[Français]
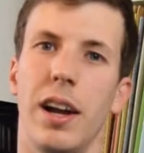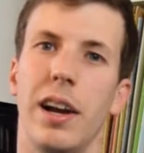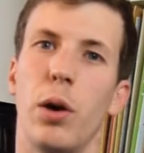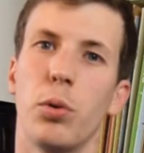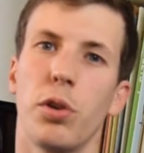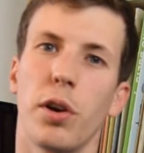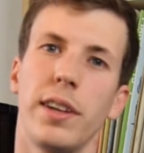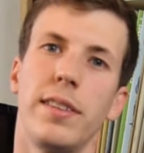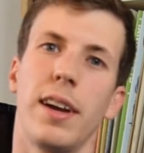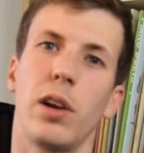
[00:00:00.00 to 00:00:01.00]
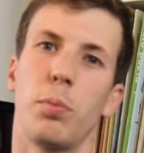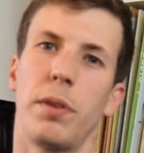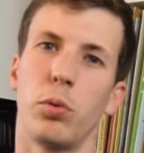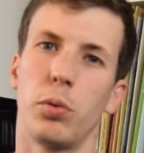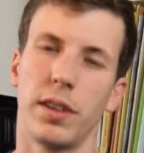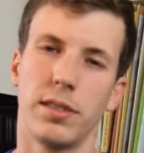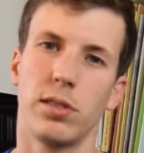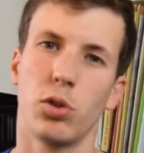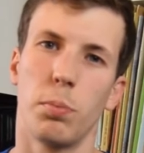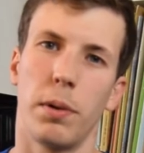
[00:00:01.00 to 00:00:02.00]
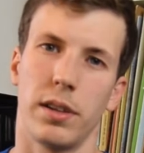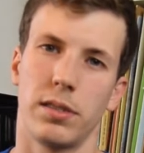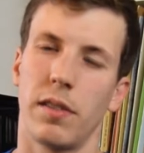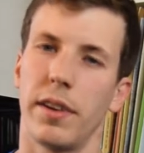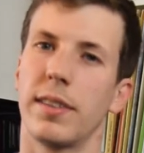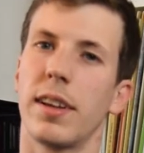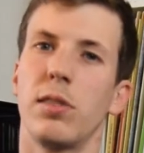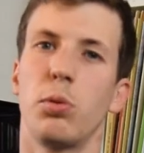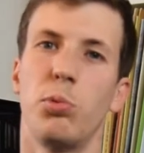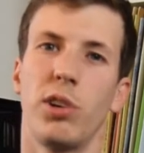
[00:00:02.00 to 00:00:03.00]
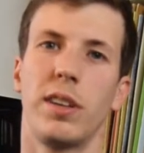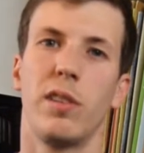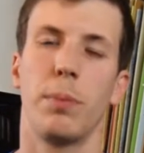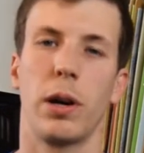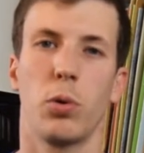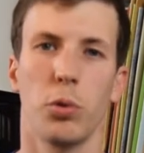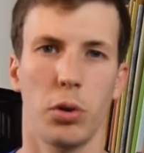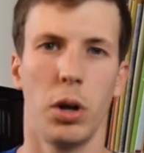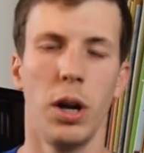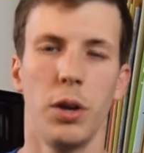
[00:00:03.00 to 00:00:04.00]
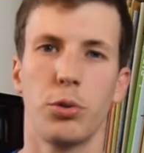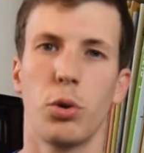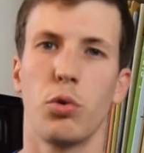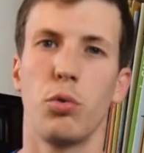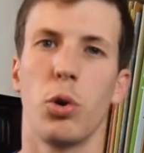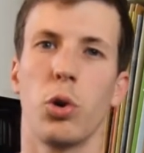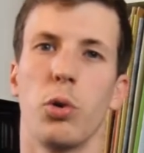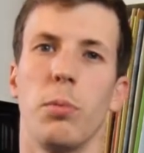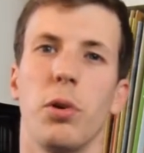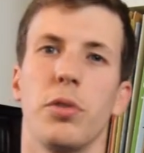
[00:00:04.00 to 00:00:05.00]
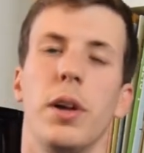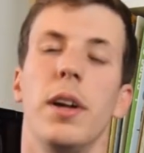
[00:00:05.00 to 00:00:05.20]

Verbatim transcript: La hauteur idéale au piano n'existe pas, ça va être très subjectif par contre. Ce que je vous recommande,